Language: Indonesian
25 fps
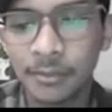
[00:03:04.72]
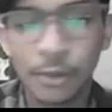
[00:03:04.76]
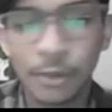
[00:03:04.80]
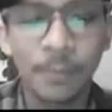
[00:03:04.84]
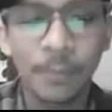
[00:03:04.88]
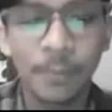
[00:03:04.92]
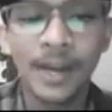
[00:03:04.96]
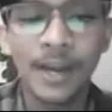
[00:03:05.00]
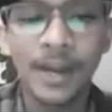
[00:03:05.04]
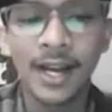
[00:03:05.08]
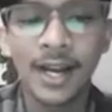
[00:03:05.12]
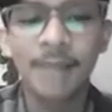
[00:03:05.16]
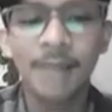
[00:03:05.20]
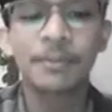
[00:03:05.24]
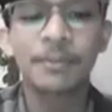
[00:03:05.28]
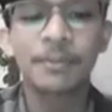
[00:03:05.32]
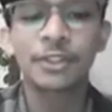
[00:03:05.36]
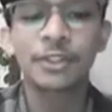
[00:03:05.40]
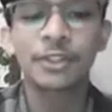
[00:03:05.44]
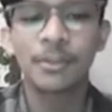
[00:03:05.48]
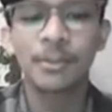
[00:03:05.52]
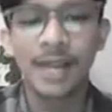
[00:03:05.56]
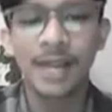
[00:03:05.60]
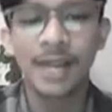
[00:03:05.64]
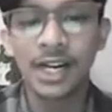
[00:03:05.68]
merupakan
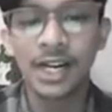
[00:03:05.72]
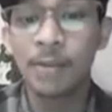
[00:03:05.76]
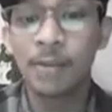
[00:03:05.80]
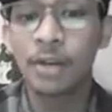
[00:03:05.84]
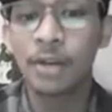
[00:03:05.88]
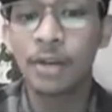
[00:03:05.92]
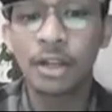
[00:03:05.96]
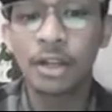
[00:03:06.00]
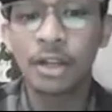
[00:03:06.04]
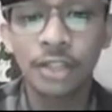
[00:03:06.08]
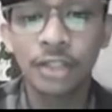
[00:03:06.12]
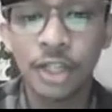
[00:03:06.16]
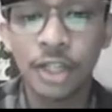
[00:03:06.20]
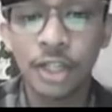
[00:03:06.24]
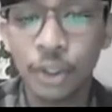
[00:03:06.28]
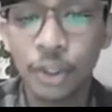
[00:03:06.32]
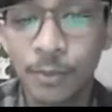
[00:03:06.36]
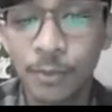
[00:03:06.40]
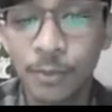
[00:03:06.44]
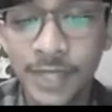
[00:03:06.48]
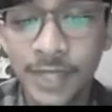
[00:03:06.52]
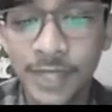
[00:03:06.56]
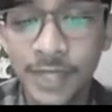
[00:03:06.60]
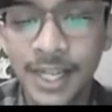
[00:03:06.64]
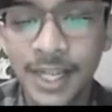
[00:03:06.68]
percobaan
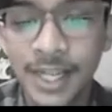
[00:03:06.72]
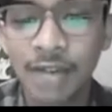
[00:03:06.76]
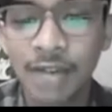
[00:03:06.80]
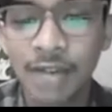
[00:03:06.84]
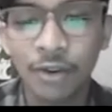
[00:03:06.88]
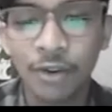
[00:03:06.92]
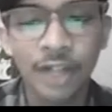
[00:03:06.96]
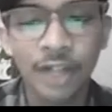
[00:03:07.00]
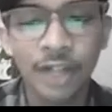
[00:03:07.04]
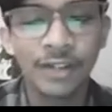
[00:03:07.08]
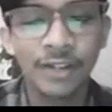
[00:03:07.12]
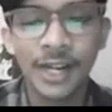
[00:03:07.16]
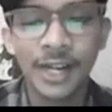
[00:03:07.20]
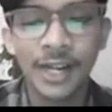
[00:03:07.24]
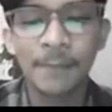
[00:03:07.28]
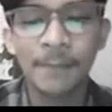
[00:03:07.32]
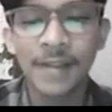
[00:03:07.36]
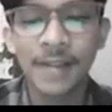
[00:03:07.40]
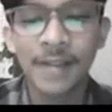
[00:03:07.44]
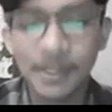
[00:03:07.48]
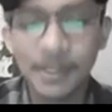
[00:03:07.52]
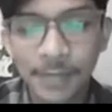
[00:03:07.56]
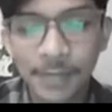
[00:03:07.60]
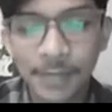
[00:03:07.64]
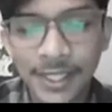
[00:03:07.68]
laboratorium yang dilakukan oleh
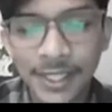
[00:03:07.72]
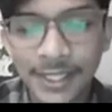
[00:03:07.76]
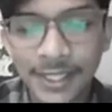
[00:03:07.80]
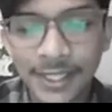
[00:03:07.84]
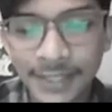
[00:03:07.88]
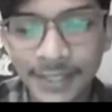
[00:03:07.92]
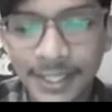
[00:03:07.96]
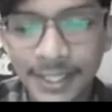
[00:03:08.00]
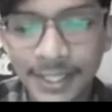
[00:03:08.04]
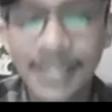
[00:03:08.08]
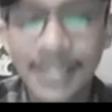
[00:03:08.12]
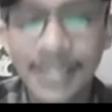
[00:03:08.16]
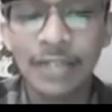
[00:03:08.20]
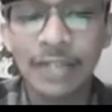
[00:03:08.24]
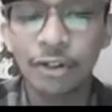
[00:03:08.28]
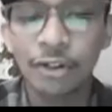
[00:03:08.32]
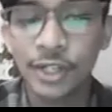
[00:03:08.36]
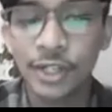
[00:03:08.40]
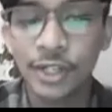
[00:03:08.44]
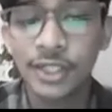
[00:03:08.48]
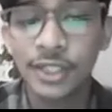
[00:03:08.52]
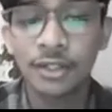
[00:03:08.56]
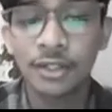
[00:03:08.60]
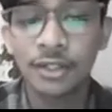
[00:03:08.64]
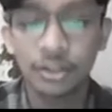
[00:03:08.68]
para peneliti dengan
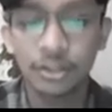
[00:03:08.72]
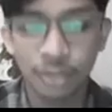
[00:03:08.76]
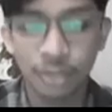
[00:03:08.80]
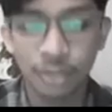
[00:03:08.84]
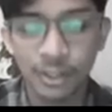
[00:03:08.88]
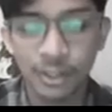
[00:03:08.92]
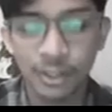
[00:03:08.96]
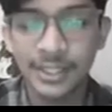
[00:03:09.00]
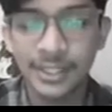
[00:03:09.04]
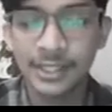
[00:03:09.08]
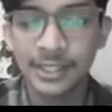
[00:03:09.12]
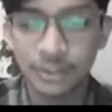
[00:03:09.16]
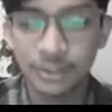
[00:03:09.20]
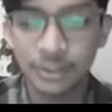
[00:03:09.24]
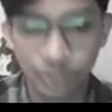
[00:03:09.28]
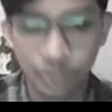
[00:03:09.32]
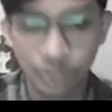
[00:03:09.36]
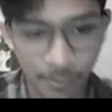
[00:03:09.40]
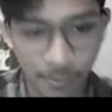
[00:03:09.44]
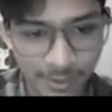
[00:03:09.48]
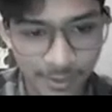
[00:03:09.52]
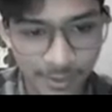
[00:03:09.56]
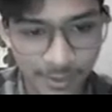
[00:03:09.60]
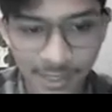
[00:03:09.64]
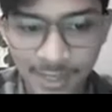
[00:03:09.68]
kondisi kontrol yang
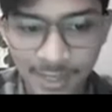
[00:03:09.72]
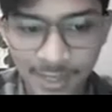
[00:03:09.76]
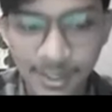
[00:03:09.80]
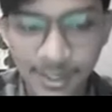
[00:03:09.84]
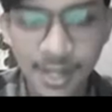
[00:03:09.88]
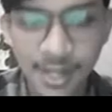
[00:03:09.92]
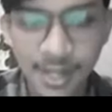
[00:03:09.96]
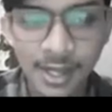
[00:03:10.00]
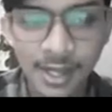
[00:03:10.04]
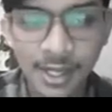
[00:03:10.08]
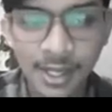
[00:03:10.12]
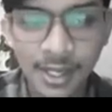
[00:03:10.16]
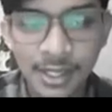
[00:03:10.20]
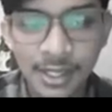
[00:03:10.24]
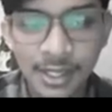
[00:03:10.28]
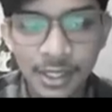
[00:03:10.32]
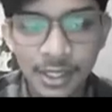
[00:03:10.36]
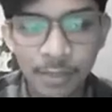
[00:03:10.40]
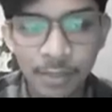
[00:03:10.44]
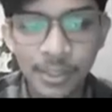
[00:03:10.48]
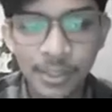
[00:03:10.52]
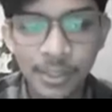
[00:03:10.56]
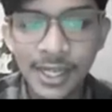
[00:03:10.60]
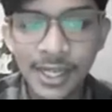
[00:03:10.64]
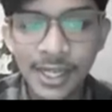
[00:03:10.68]
cukup ketat
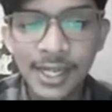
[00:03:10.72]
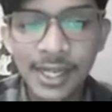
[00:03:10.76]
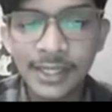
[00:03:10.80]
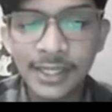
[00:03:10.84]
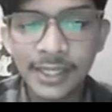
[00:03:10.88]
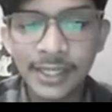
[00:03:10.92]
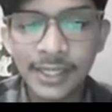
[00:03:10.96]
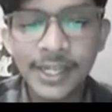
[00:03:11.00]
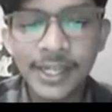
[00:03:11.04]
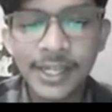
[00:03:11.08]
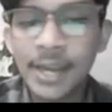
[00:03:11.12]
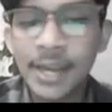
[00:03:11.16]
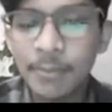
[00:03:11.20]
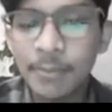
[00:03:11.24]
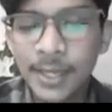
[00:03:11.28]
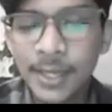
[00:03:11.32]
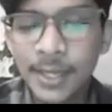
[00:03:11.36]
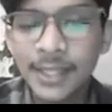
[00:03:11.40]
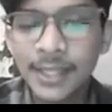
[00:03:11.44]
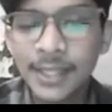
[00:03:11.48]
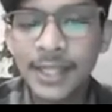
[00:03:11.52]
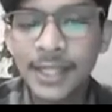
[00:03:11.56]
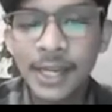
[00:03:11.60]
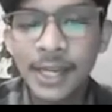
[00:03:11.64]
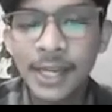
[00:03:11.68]
Kemudian data yang
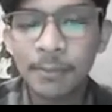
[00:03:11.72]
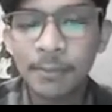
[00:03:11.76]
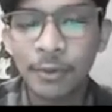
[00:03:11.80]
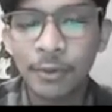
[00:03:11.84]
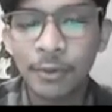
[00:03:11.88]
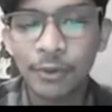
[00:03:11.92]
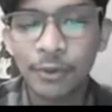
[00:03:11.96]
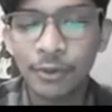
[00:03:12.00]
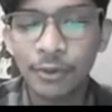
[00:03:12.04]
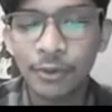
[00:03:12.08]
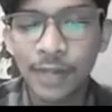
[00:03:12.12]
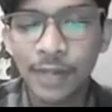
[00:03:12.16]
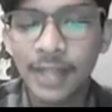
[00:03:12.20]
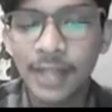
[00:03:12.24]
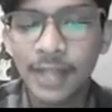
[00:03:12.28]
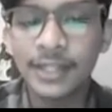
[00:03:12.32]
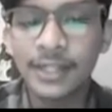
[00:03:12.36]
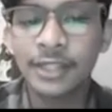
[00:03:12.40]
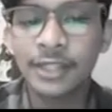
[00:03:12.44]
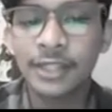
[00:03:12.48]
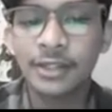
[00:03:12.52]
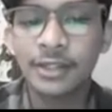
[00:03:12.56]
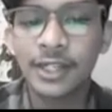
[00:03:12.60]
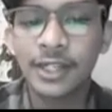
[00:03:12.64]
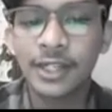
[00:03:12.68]
diambil dari
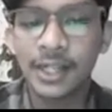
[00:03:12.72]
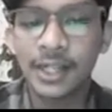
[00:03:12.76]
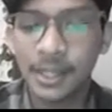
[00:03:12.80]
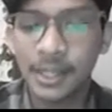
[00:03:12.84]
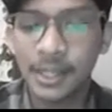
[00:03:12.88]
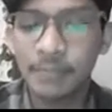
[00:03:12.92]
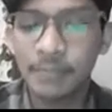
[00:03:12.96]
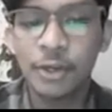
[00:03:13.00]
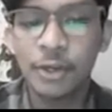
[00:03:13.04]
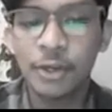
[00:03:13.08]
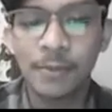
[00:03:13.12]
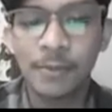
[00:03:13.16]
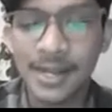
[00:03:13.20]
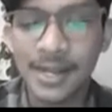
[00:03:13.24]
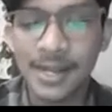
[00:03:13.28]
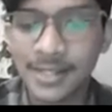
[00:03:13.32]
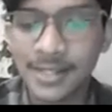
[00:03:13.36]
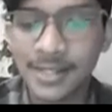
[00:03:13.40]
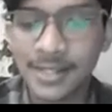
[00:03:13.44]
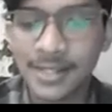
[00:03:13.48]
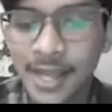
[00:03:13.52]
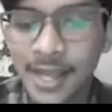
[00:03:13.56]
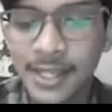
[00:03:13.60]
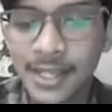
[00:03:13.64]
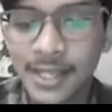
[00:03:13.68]
pengukuran itu adalah
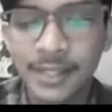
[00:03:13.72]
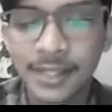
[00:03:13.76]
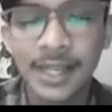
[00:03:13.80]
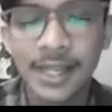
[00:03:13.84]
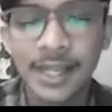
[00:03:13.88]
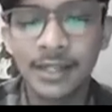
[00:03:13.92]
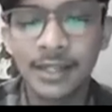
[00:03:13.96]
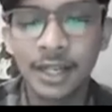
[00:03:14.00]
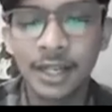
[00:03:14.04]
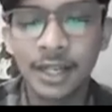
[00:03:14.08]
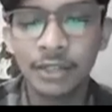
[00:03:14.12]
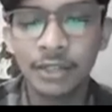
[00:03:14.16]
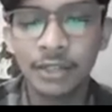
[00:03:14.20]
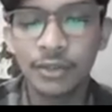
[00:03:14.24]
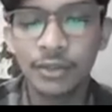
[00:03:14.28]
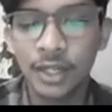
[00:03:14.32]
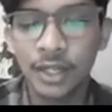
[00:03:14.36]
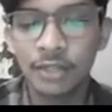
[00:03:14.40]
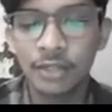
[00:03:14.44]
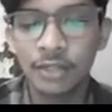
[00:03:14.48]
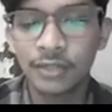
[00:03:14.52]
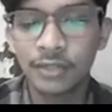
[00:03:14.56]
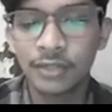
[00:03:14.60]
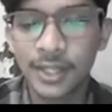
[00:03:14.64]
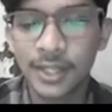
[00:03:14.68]
biomasa ya, dan
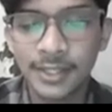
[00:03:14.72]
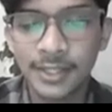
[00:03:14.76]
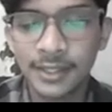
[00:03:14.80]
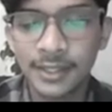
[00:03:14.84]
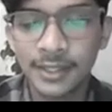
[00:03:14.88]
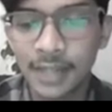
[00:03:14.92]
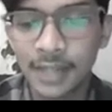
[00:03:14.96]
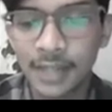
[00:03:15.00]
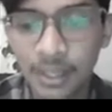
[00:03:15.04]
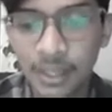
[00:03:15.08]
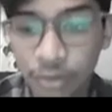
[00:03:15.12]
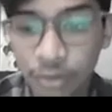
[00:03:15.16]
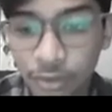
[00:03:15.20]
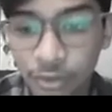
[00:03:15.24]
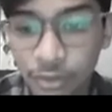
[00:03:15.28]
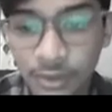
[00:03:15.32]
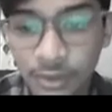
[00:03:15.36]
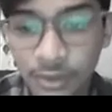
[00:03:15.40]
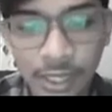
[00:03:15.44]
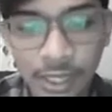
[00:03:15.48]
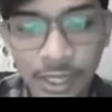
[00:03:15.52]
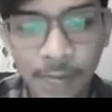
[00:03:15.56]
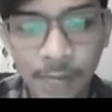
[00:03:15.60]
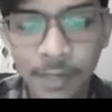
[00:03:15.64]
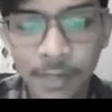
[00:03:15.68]
kandungan nutrisi terlarut
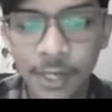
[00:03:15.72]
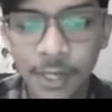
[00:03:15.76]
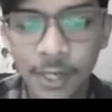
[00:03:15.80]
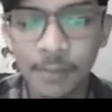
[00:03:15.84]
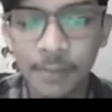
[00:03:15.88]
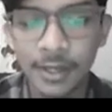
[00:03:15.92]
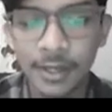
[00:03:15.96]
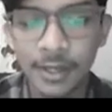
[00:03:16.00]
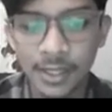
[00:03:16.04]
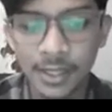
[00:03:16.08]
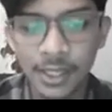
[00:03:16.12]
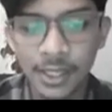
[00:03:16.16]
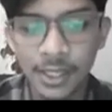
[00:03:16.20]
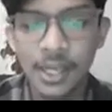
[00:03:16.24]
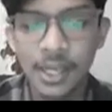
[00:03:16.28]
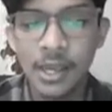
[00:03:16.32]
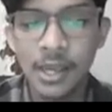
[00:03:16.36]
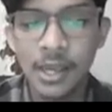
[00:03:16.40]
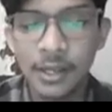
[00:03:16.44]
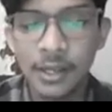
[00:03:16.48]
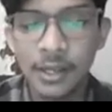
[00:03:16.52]
tanaman kemangi,